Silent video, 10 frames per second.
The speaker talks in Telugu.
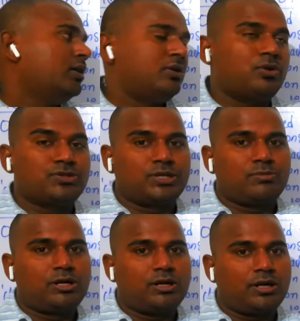
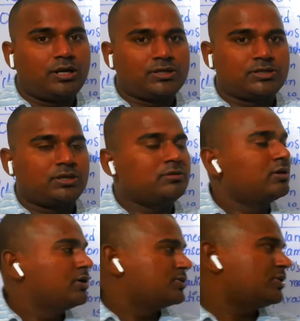Rosenman reduction.
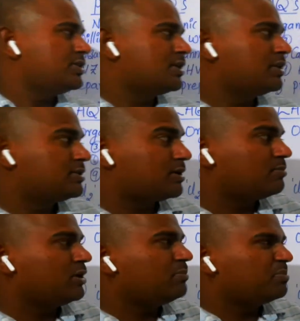So these are the some
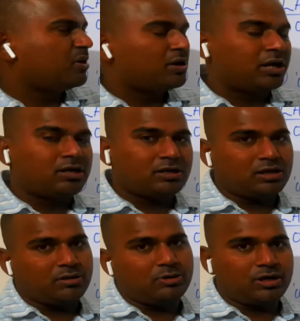important
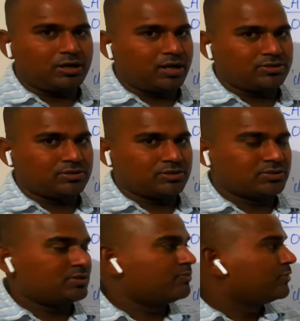named reactions.
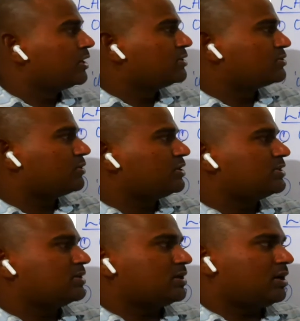So these
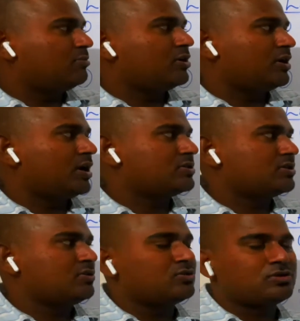named reaction
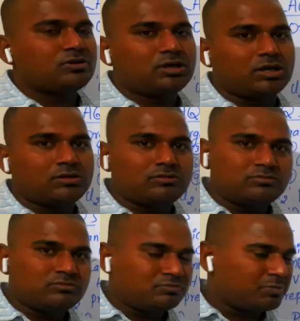you should uh,
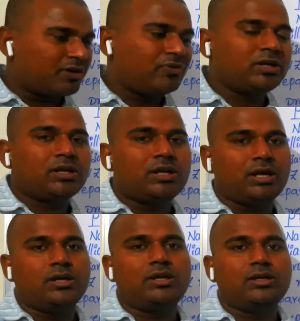perfectly
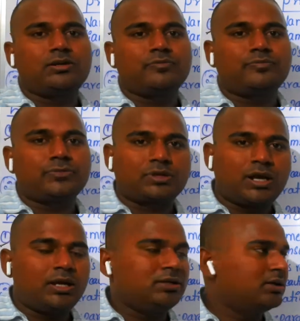learn it
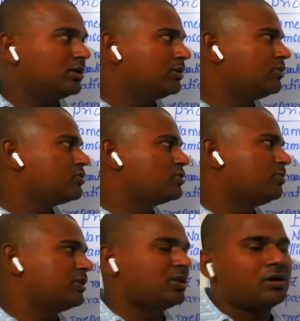and uh, you should
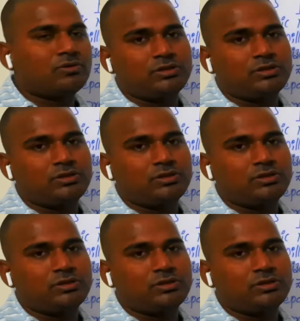be thorough